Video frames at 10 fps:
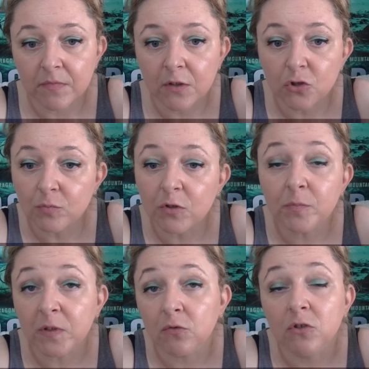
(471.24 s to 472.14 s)
quand je
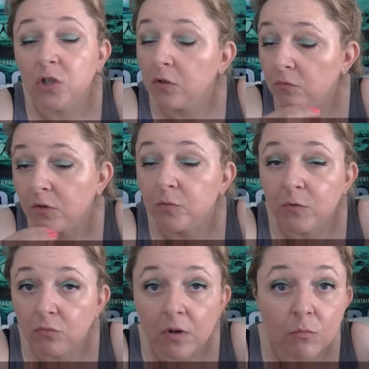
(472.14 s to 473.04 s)
mange, parce que déjà souvent je
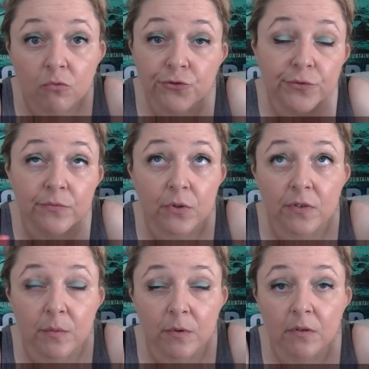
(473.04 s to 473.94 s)
m'essuie la bouche, donc
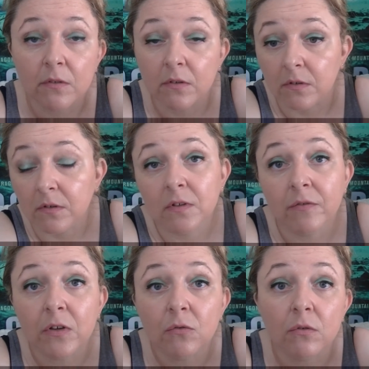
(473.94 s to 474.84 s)
forcément euh, ça
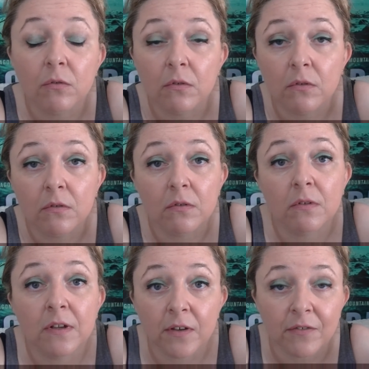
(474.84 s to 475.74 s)
va sur le,
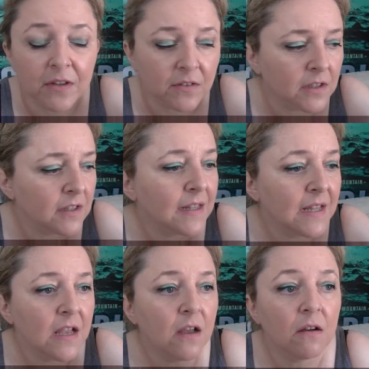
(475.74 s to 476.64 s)
la serviette. Hein.
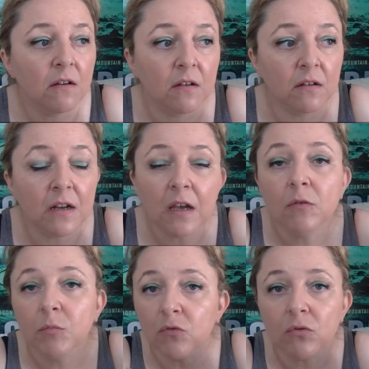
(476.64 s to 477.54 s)
Euh, là,
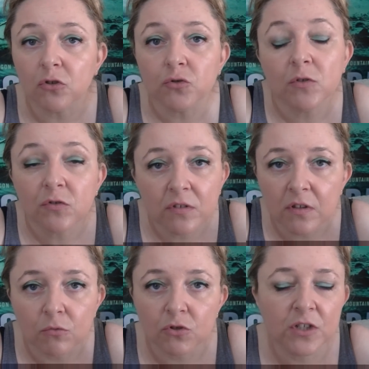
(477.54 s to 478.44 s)
bien sûr, quand je mange,
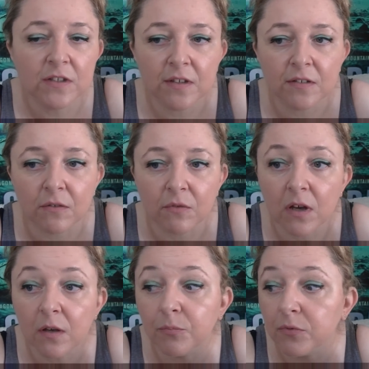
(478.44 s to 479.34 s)
c'est logique, ça s'en
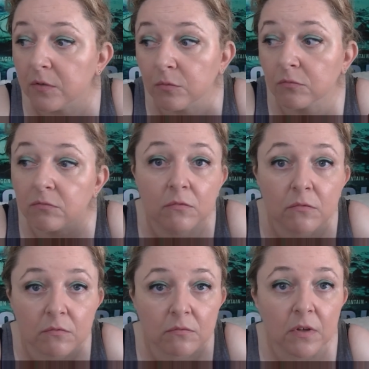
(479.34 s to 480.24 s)
va. Et puis bon,
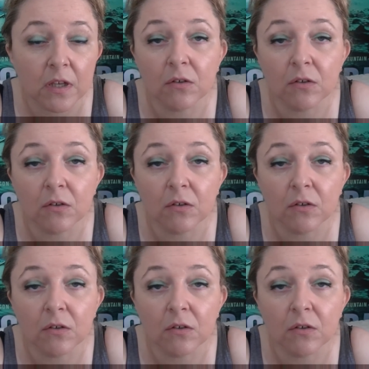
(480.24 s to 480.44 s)
euh, avec